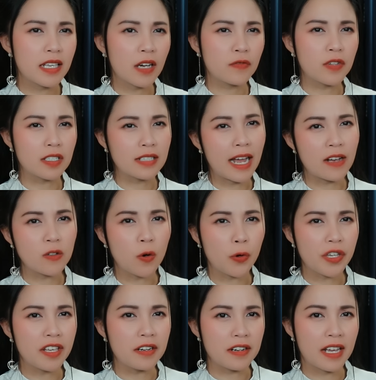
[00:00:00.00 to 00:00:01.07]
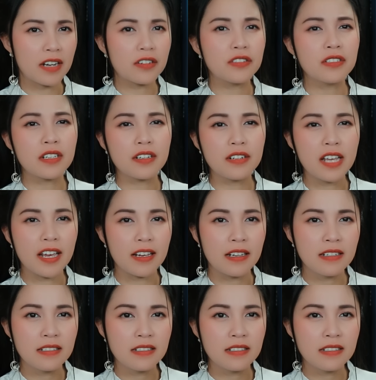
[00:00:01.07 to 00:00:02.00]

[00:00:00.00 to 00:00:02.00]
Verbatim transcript: chắc vẫn đang ngồi nhìn cái rương chứ gì.